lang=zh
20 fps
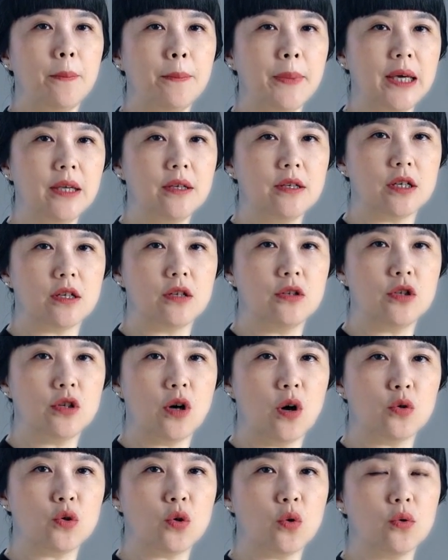病情
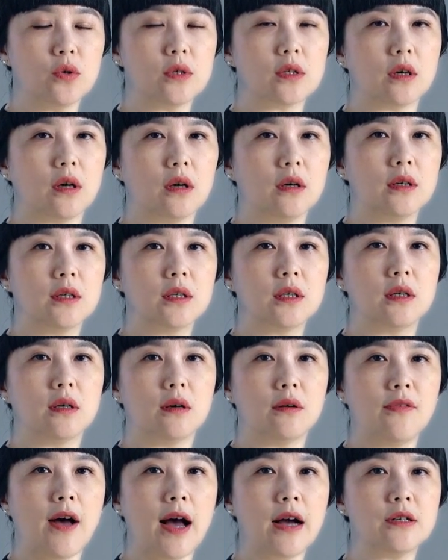较重者
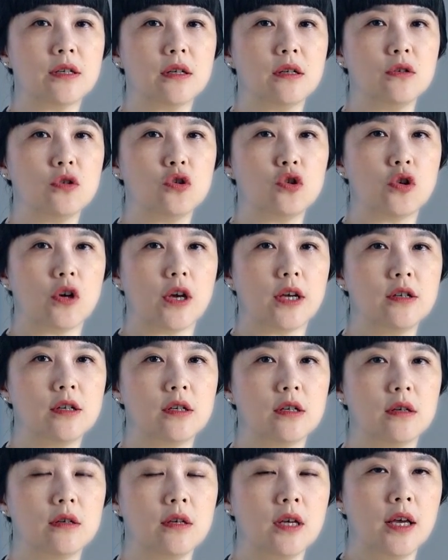可发生全
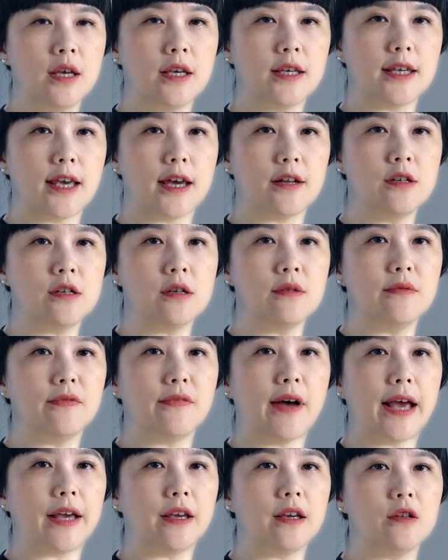身炎症
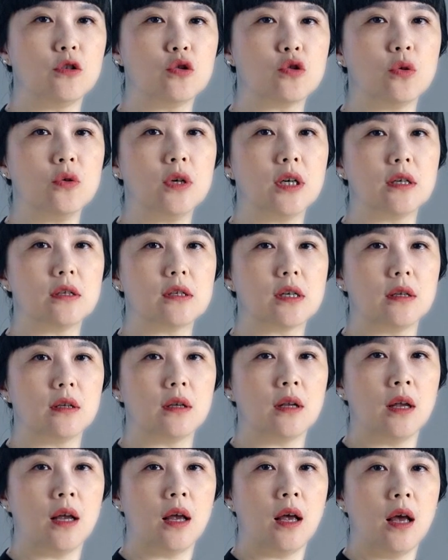反应综合征，
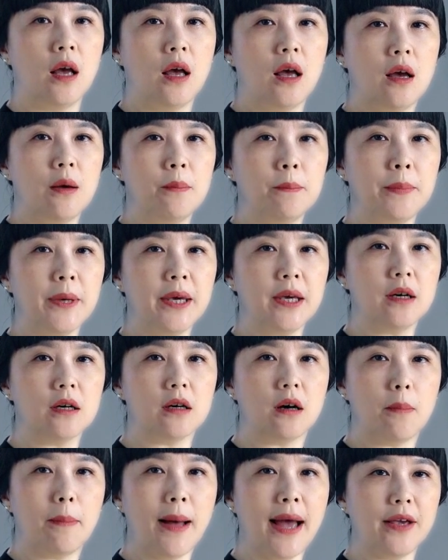并
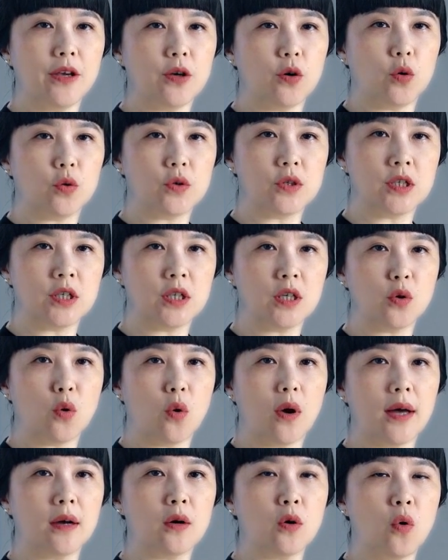可伴有器
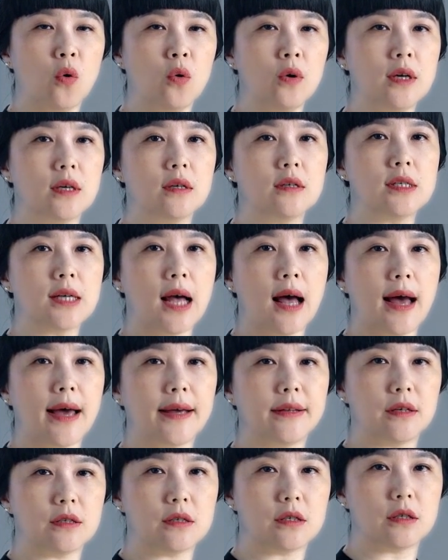官功能障
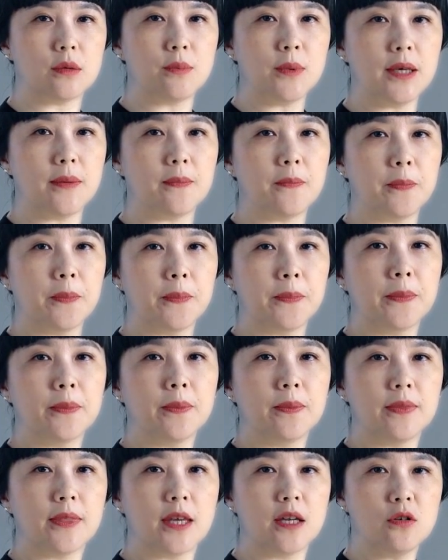碍的疾病。
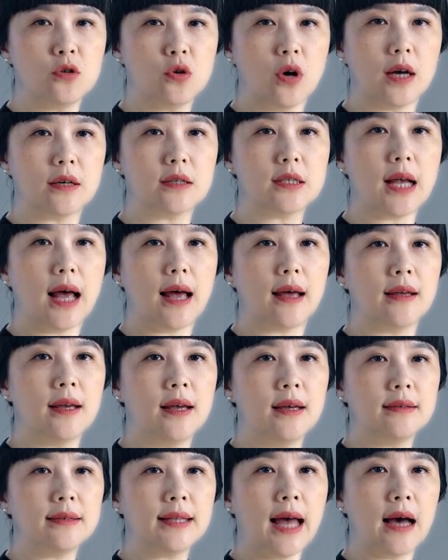临床上。
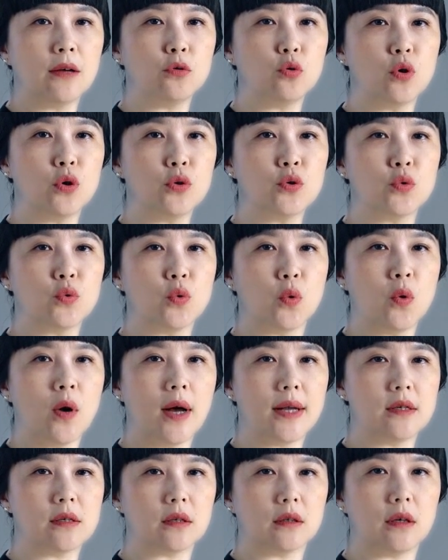大多数
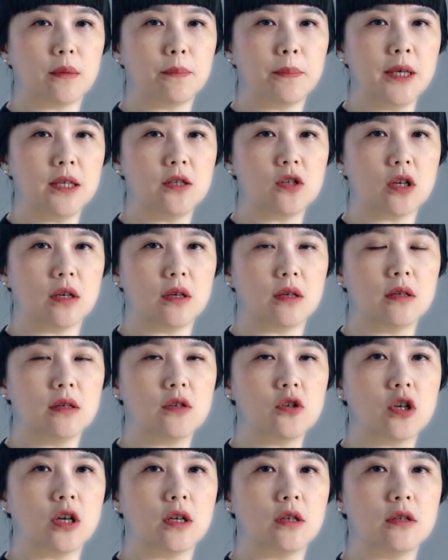患者的病程
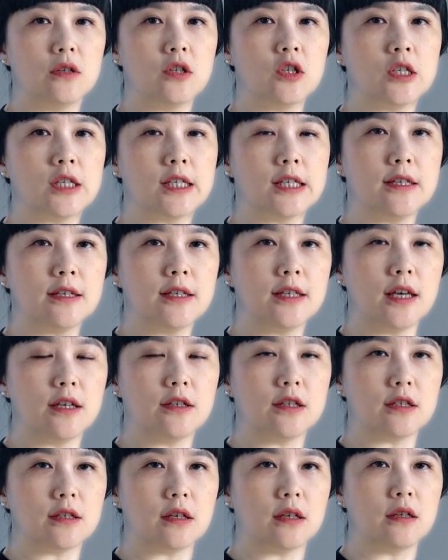呈自限
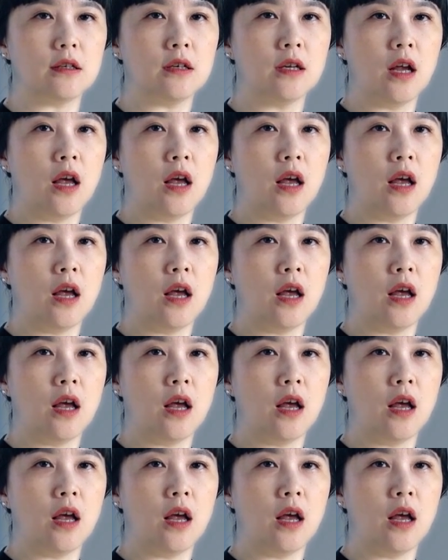型，